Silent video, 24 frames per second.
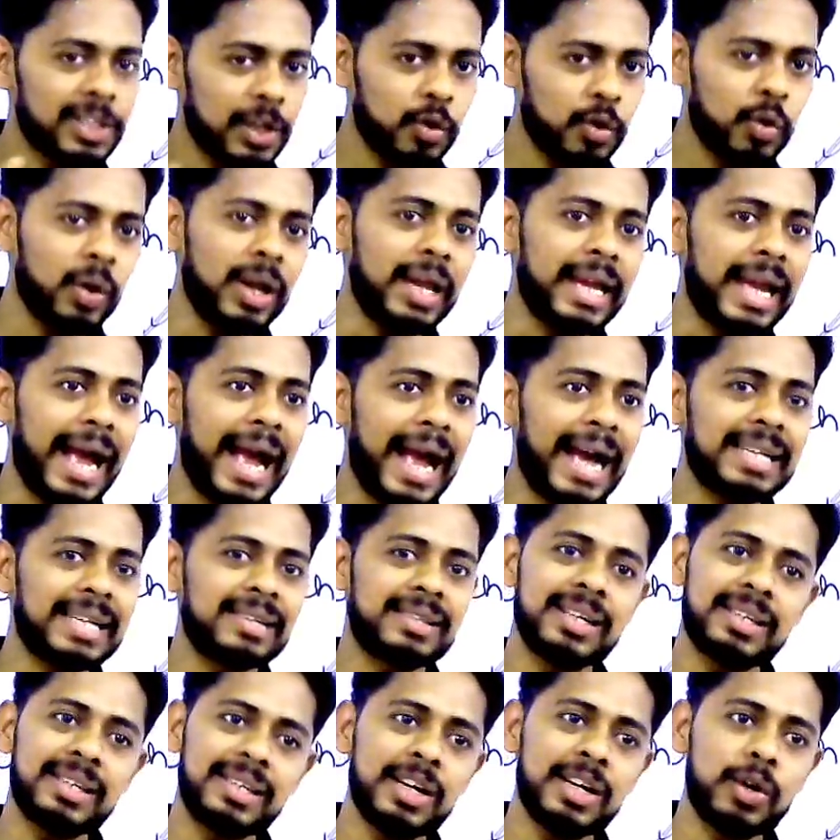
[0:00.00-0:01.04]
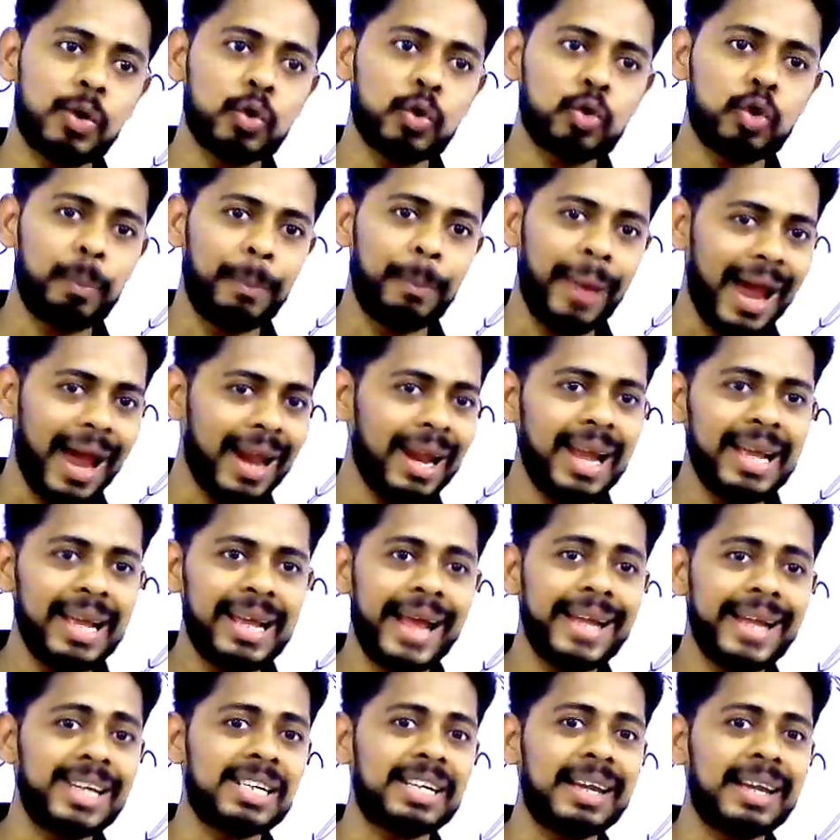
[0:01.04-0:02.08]
जरूरी है एस को तो पहले
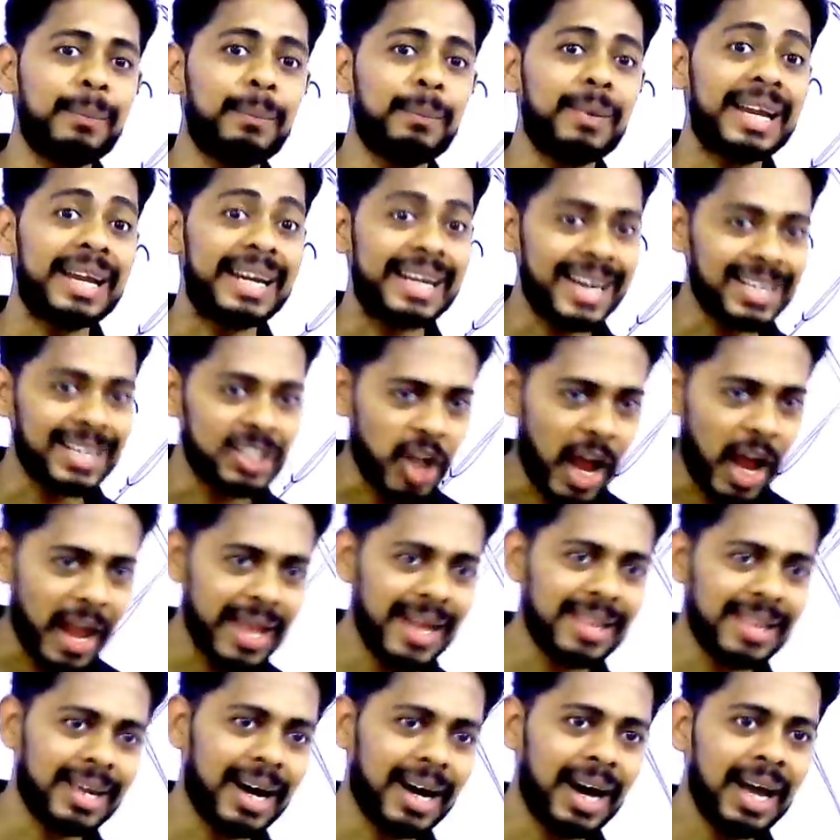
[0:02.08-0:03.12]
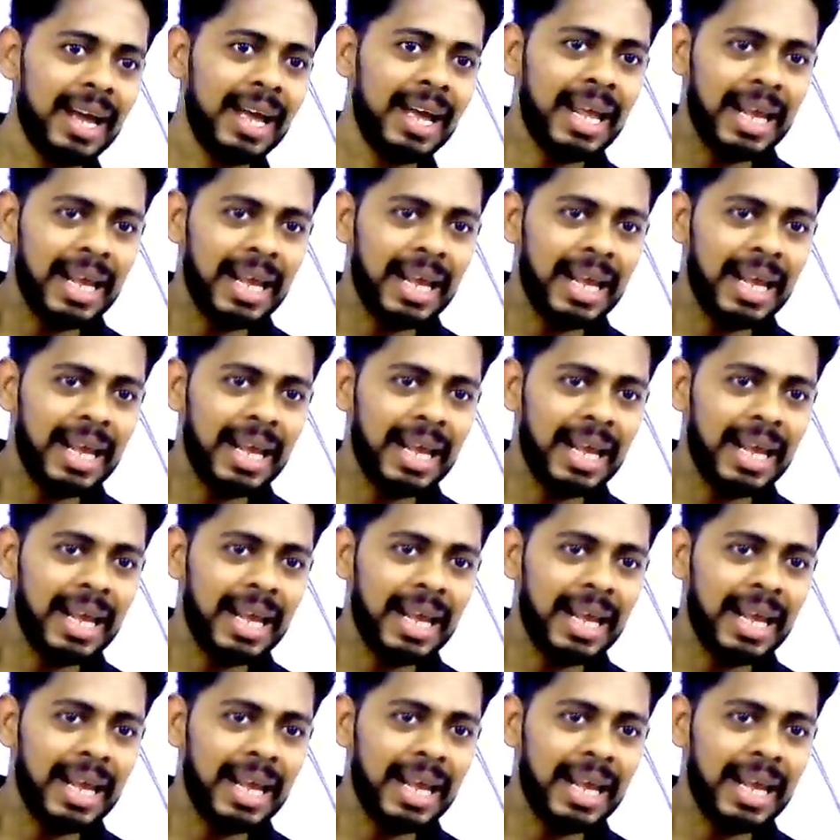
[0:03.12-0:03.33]
ये स्टेप लेना चाहिए था